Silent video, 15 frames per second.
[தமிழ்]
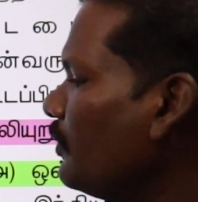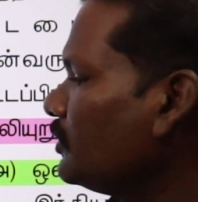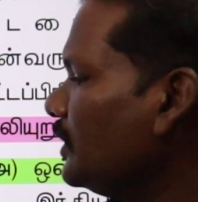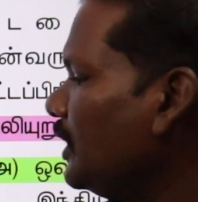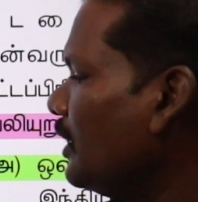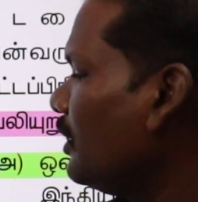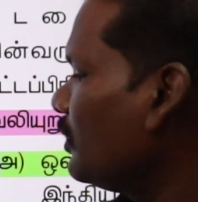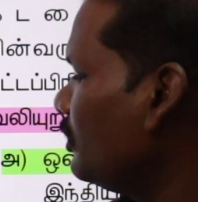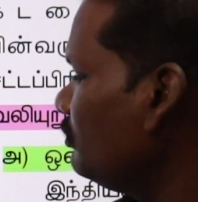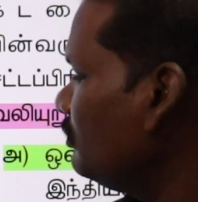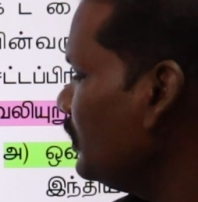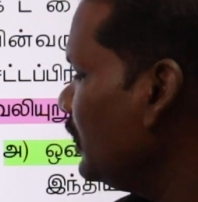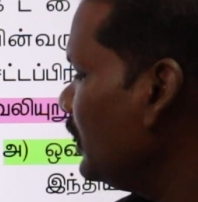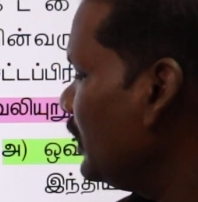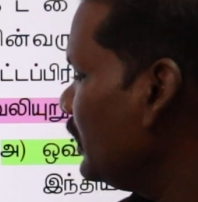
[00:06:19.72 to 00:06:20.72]

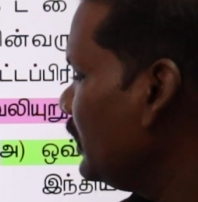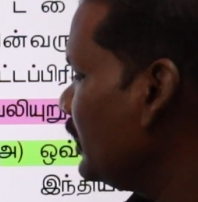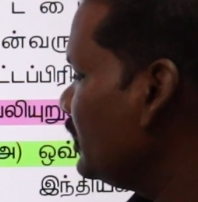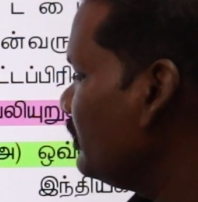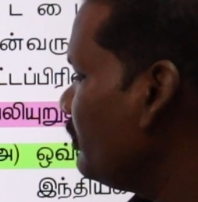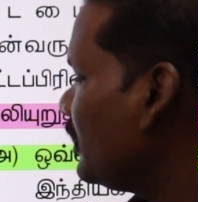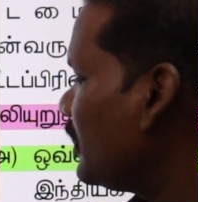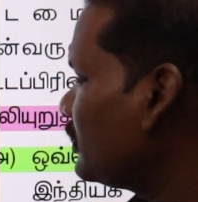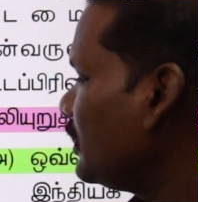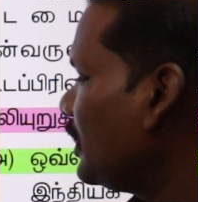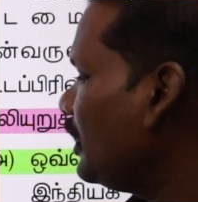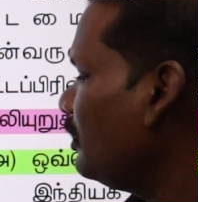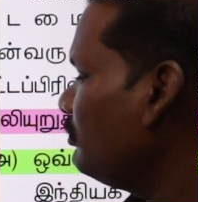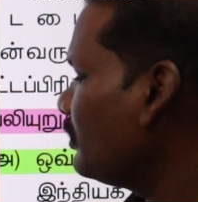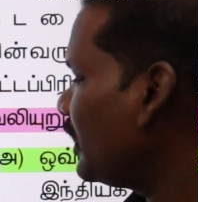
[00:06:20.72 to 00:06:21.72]
அறிவுறுத்தலையாகும்
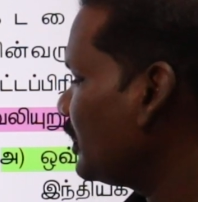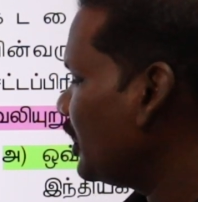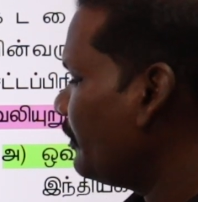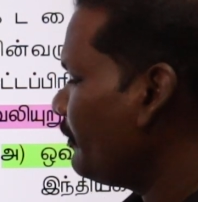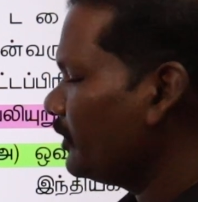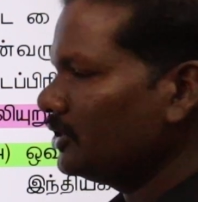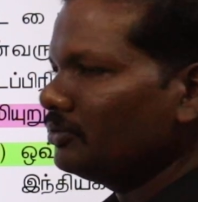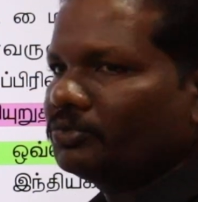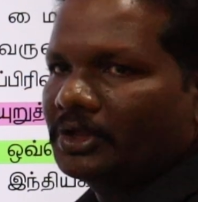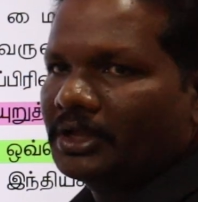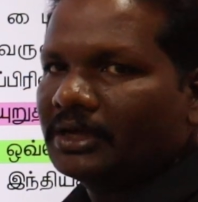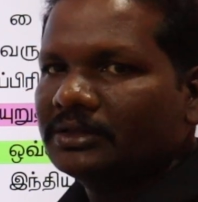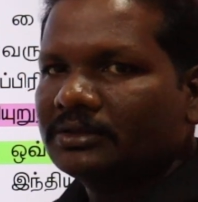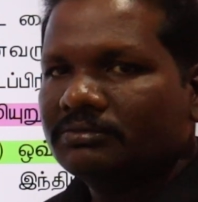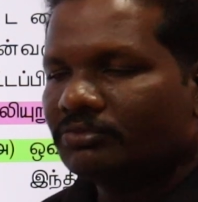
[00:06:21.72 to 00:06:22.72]
நீதிமன்றத்தாலும் கட்டாயப்படுத்த
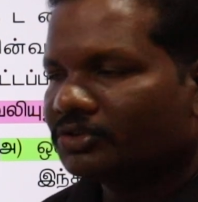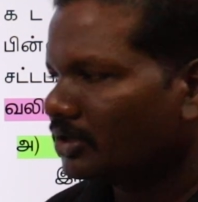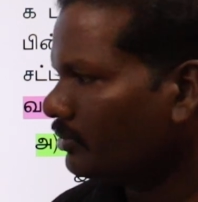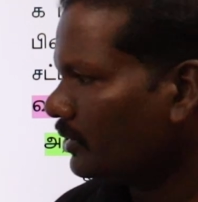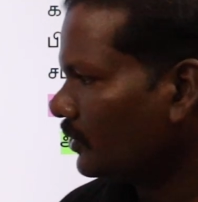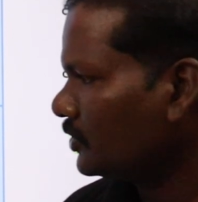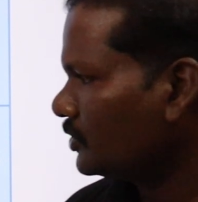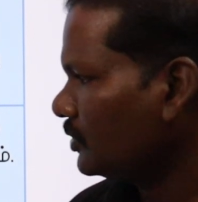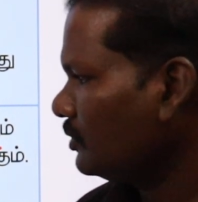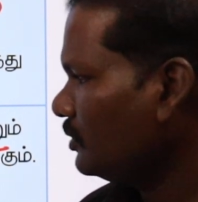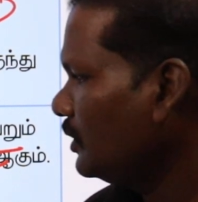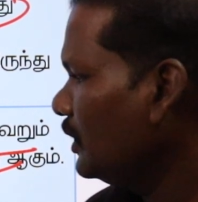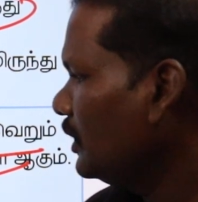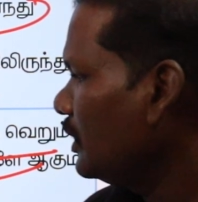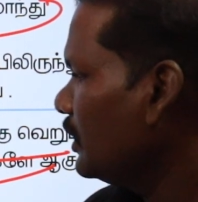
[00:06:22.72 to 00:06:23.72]
முடியாது முக்கியமான
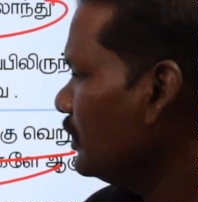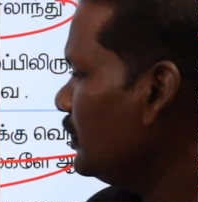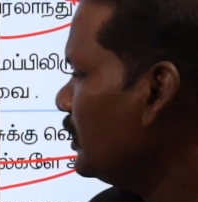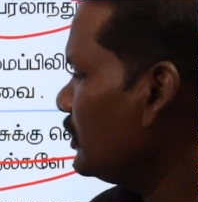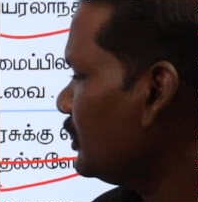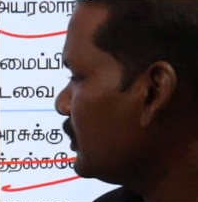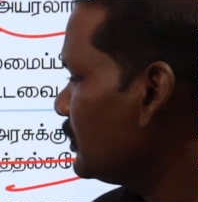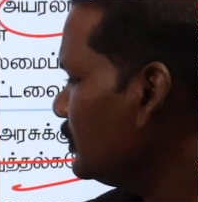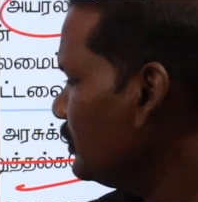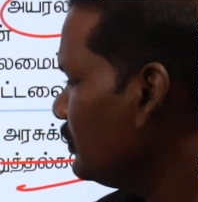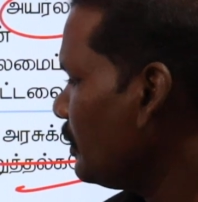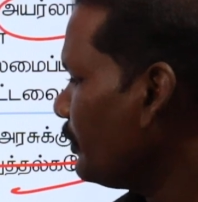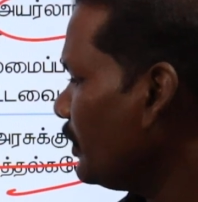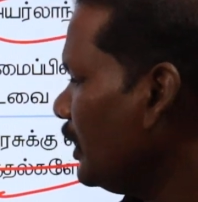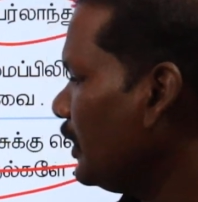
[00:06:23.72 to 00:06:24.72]
விஷயம் இதை இது
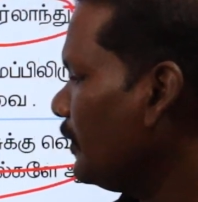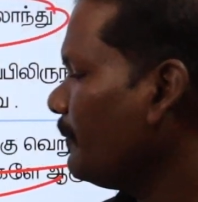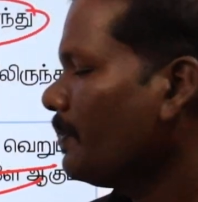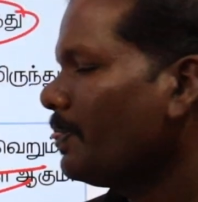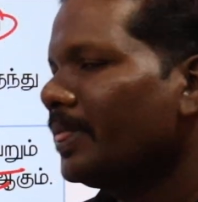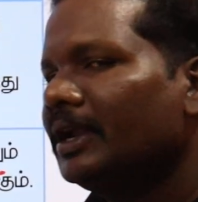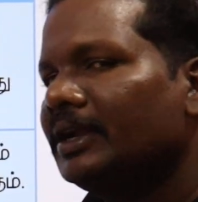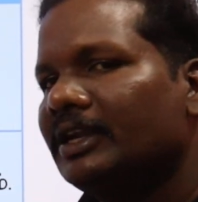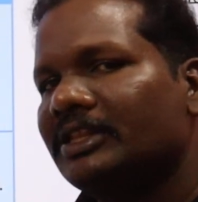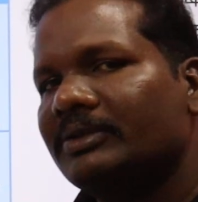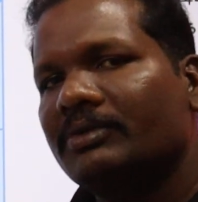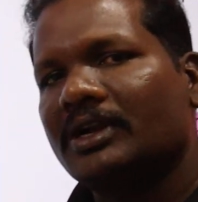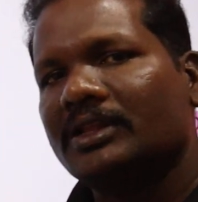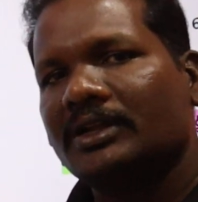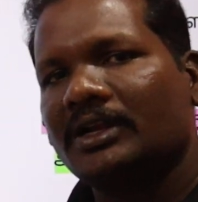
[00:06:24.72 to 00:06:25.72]
என்ன பண்ணலாம்
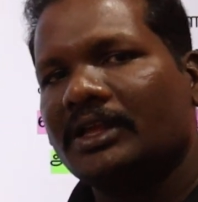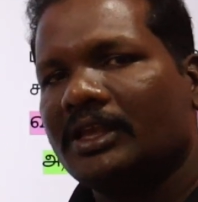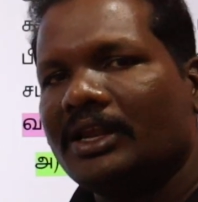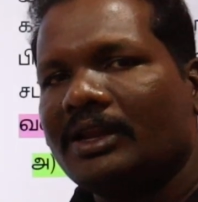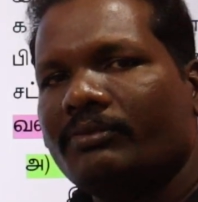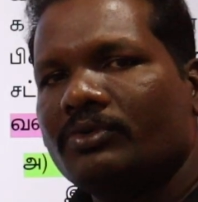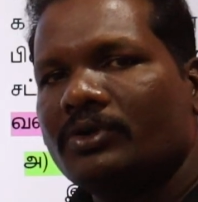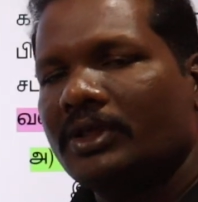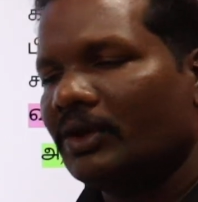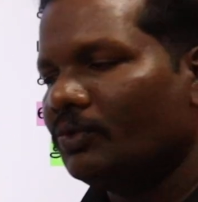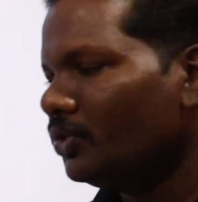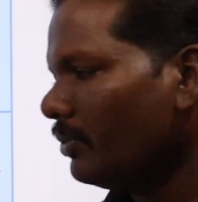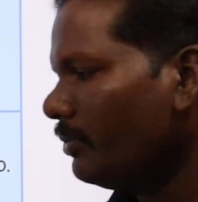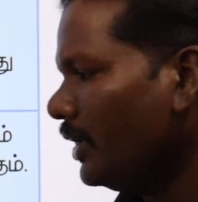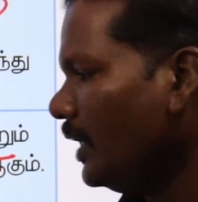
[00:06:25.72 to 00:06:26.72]
நீதிமன்றத்தை அணுகி நம்மளுடைய
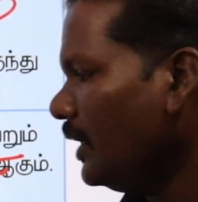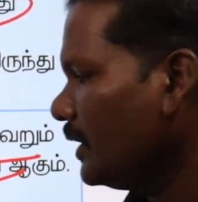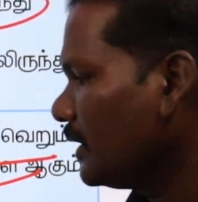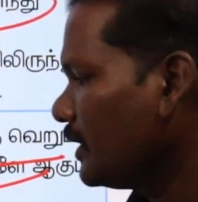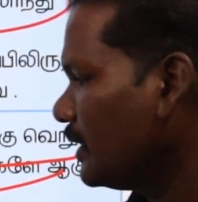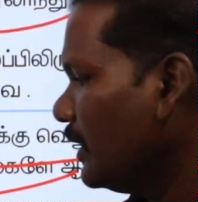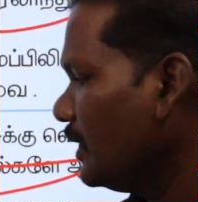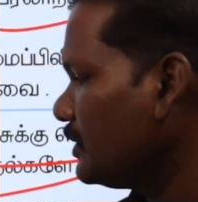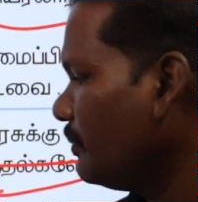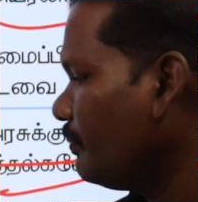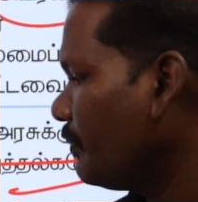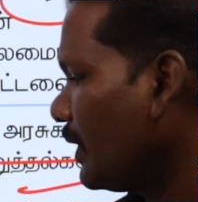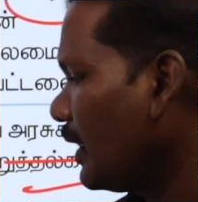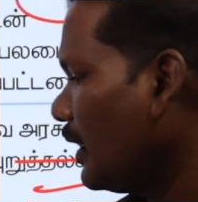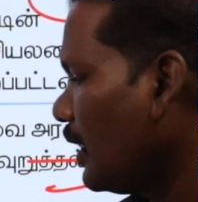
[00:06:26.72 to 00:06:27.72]
உரிமையை கேட்டு
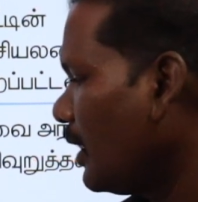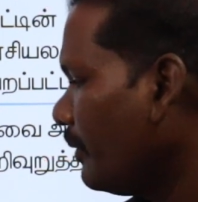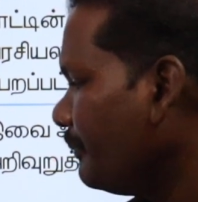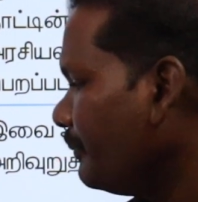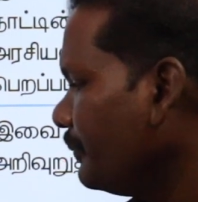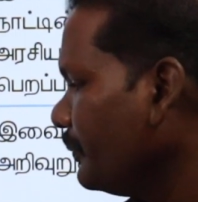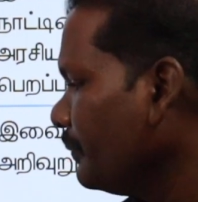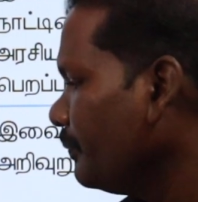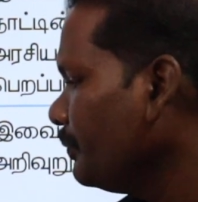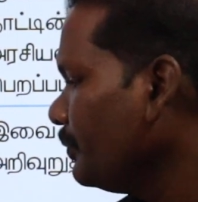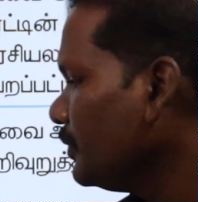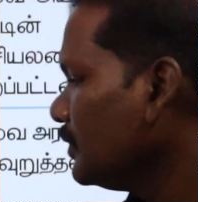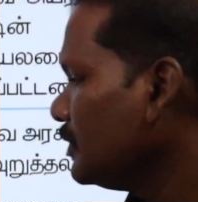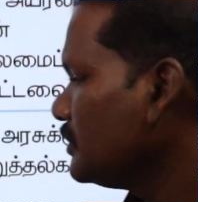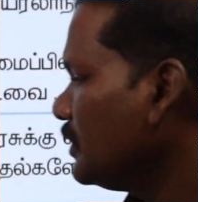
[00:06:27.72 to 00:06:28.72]
பெறலாம்
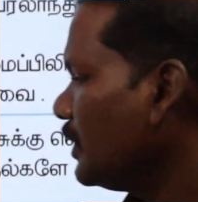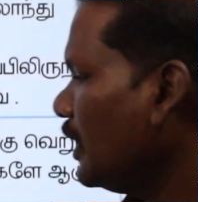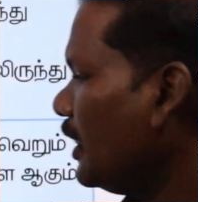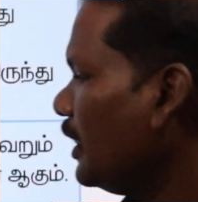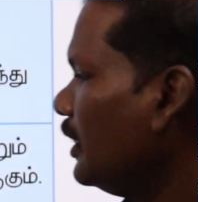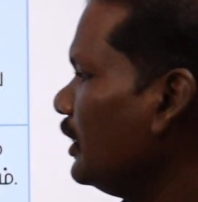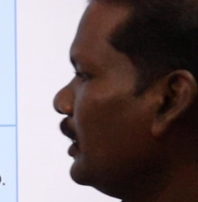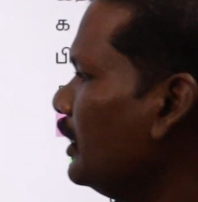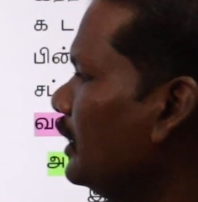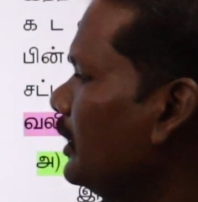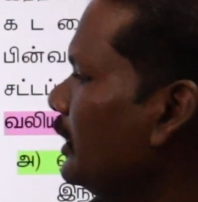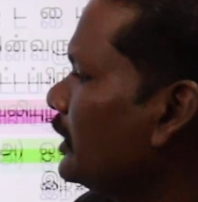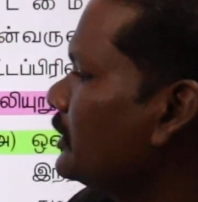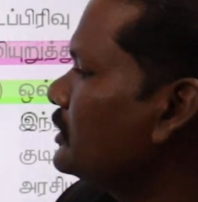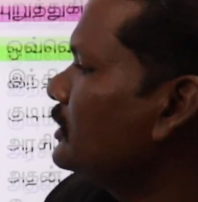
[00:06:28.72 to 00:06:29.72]
சரியா
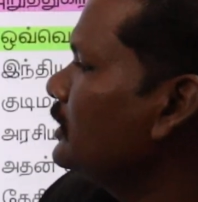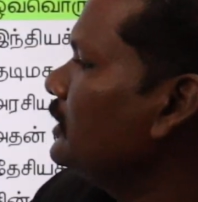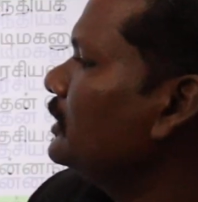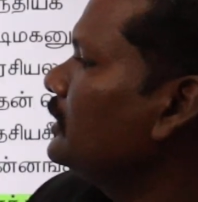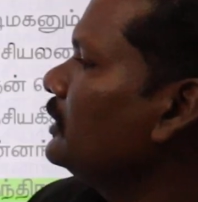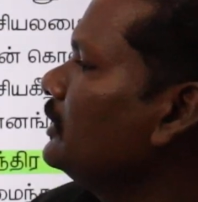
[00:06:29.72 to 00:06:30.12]
நெக்ஸ்ட்